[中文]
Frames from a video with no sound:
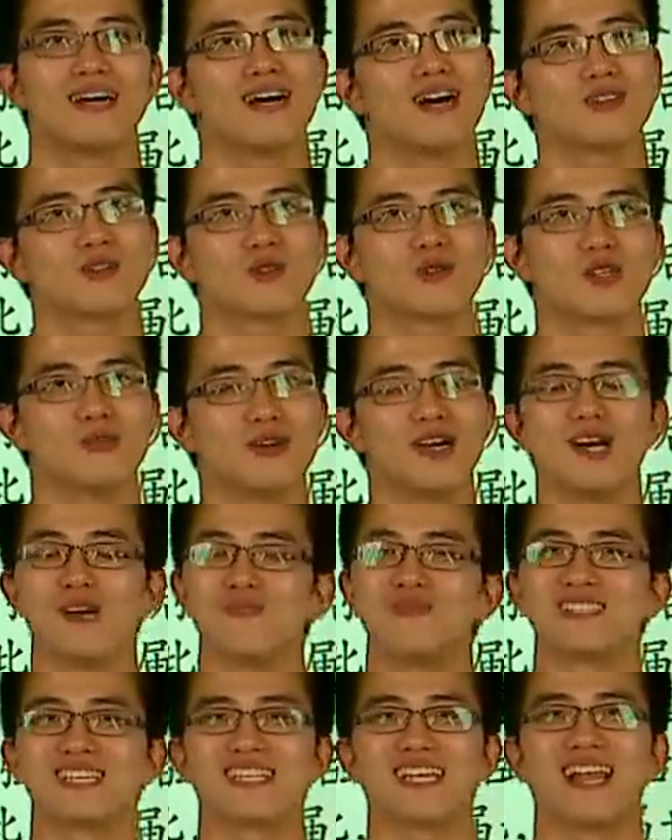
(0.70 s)
好，同学们，我
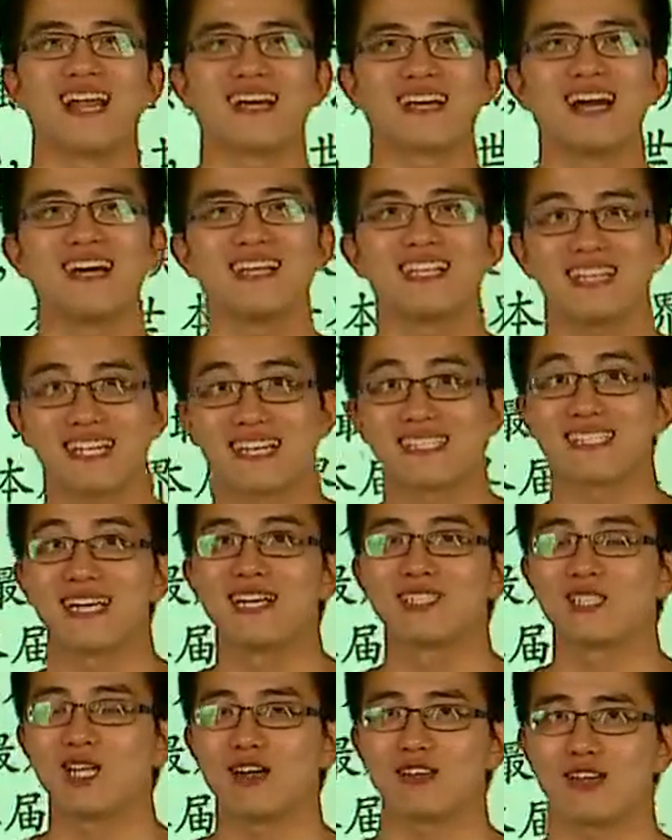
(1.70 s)
们现在来看例
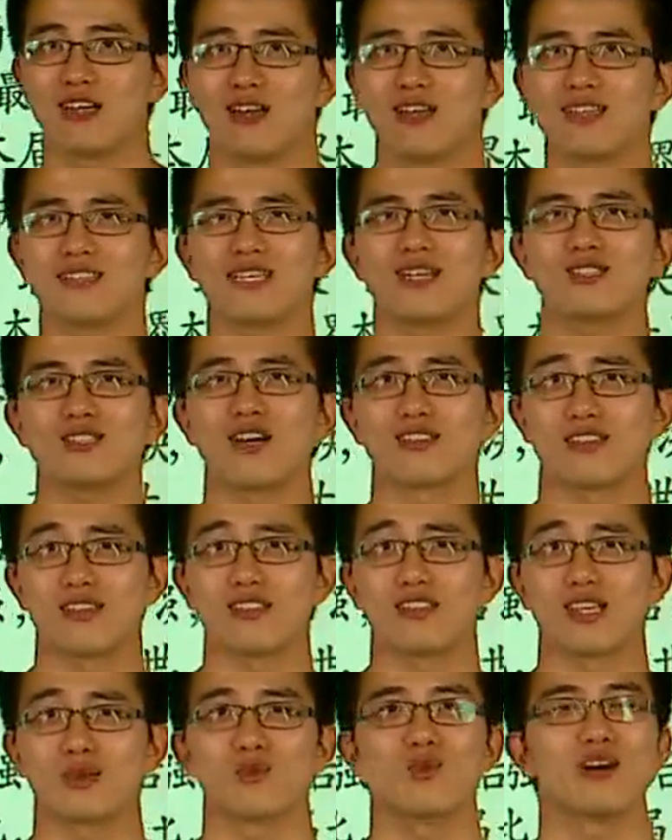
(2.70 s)
三这道题。例三这道题的
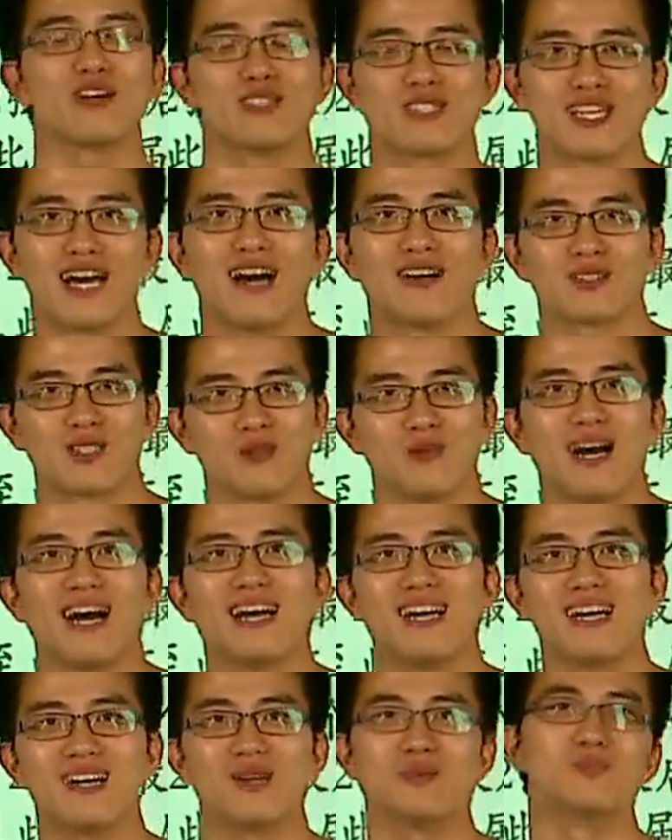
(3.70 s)
题目很长，对吧？
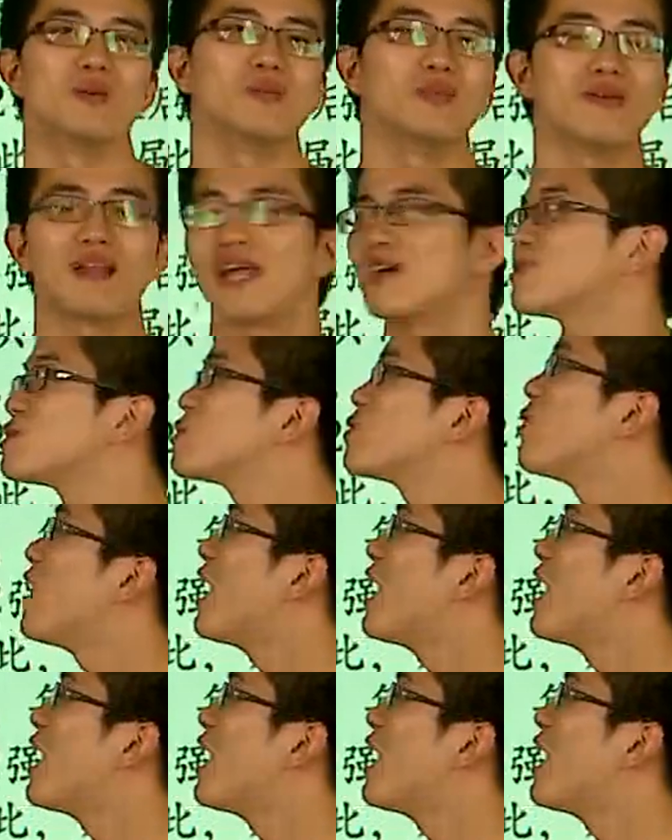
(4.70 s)
我们慢慢来读